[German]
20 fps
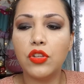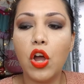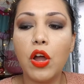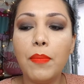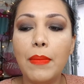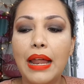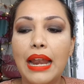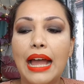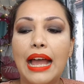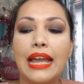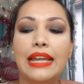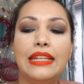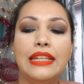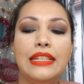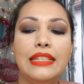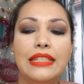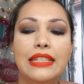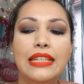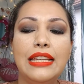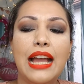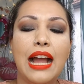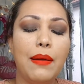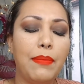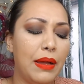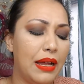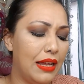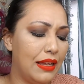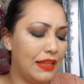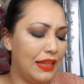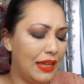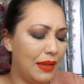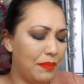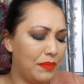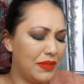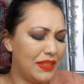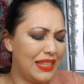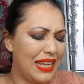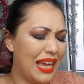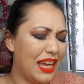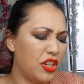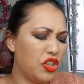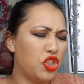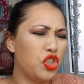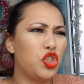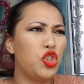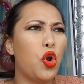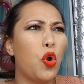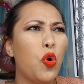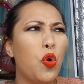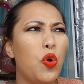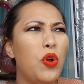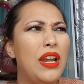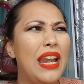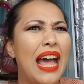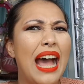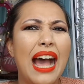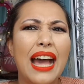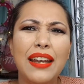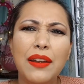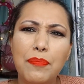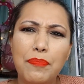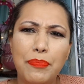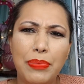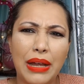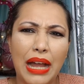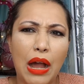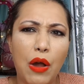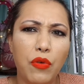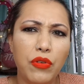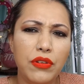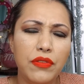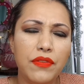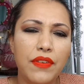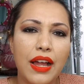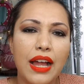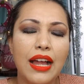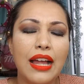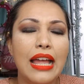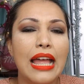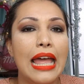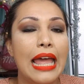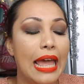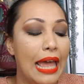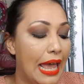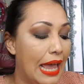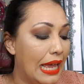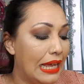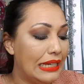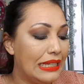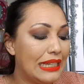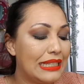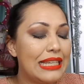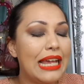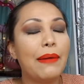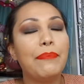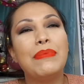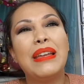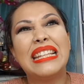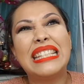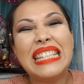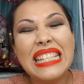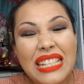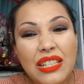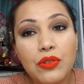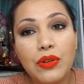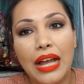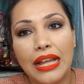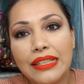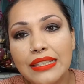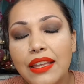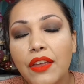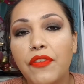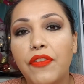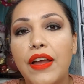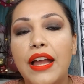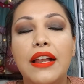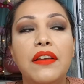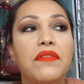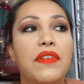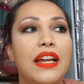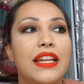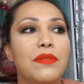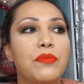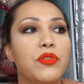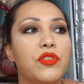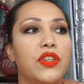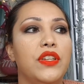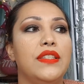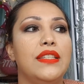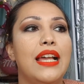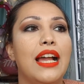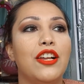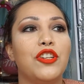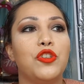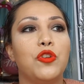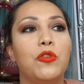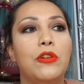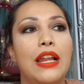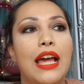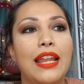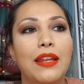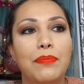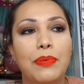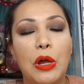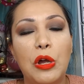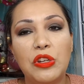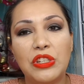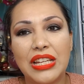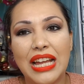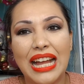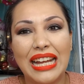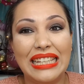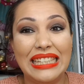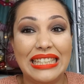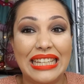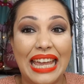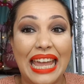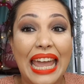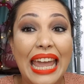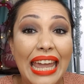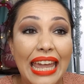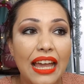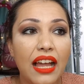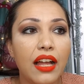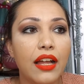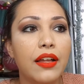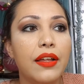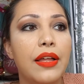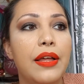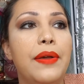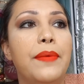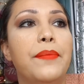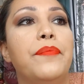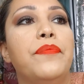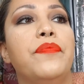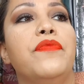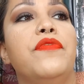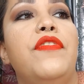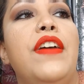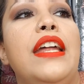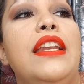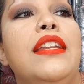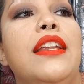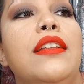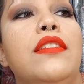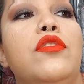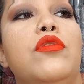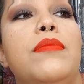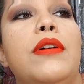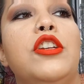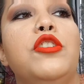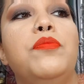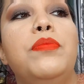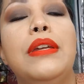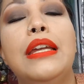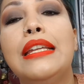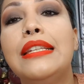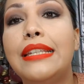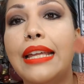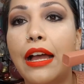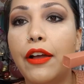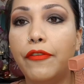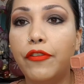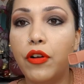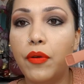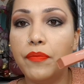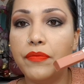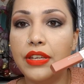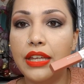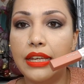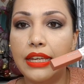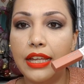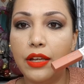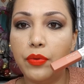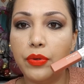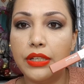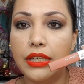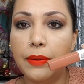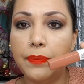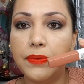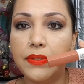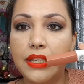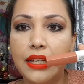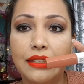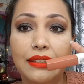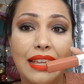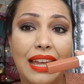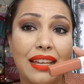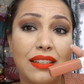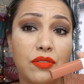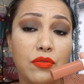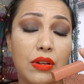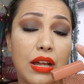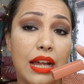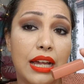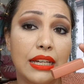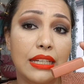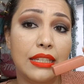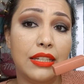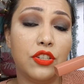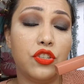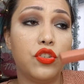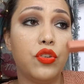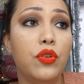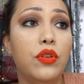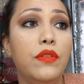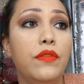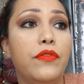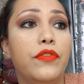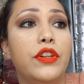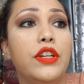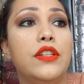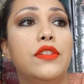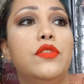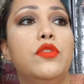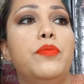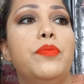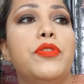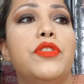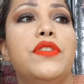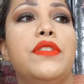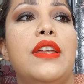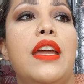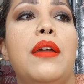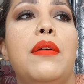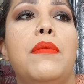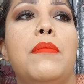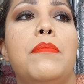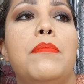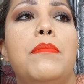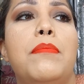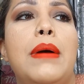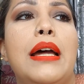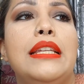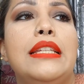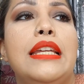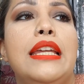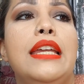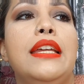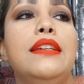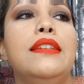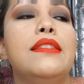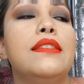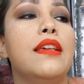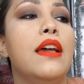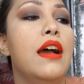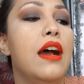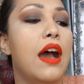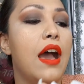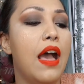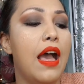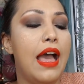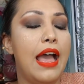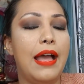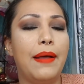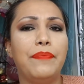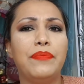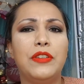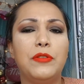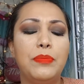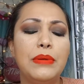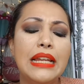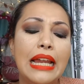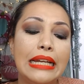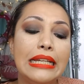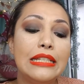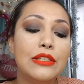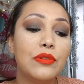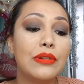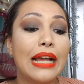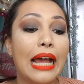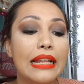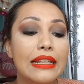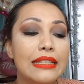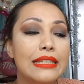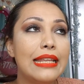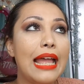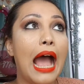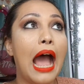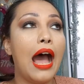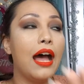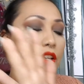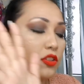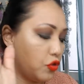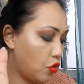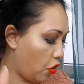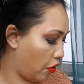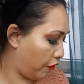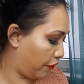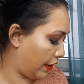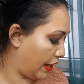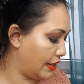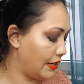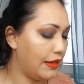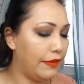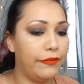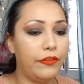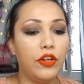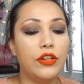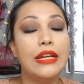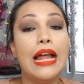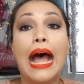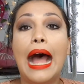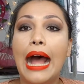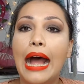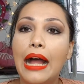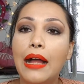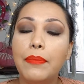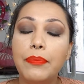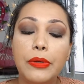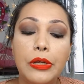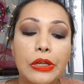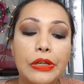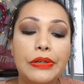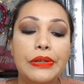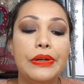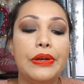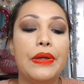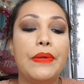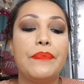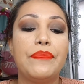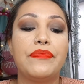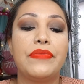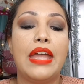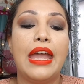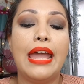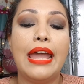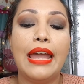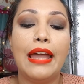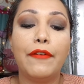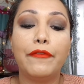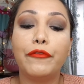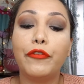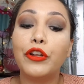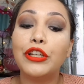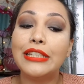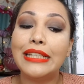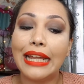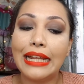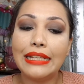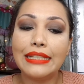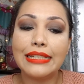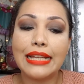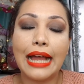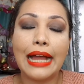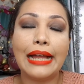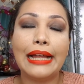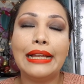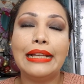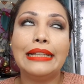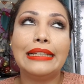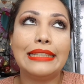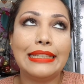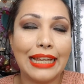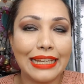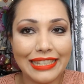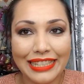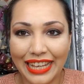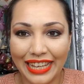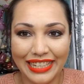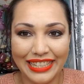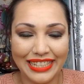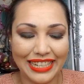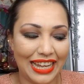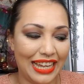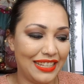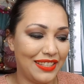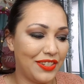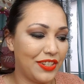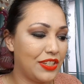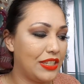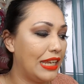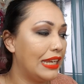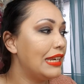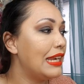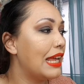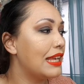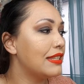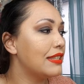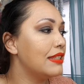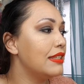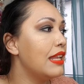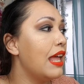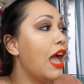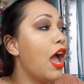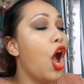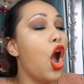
nochmal eine, die aber ähm, sehr schokoladebraun war. Das hat mir jetzt nicht so ganz gefallen, weil ich muss euch sagen, schokoladebraun trage ich eher, wenn dann zum Beispiel in der Form wie in Liquid Lipstick. Der ist sogar richtig schön von den Superstay Matte Inks. Ähm, ich bin ja nicht so ganz der Hardcore-Fan davon, aber äh, von den Sachen, das kann ich gerade so stehen lassen.